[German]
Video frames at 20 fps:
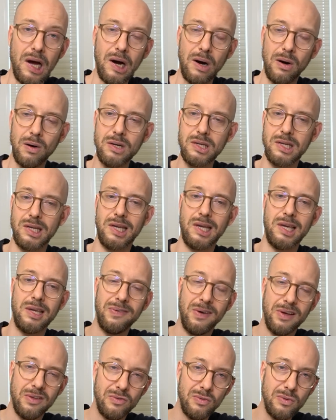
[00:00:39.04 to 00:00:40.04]
Und
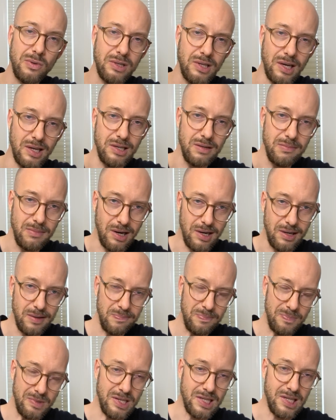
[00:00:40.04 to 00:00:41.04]
ich versuche dann
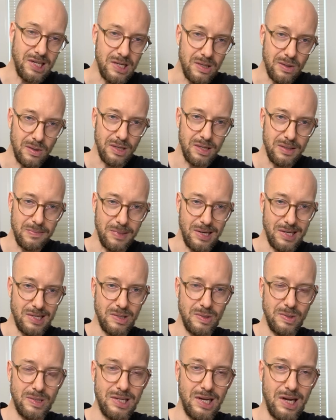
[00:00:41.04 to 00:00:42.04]
immer, den Leuten mal
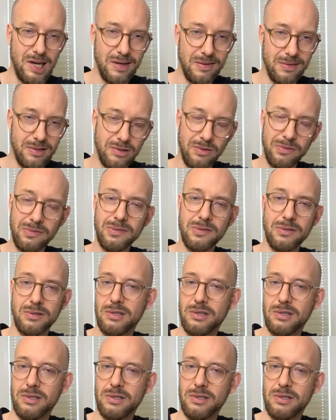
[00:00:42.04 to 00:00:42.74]
zu, zu,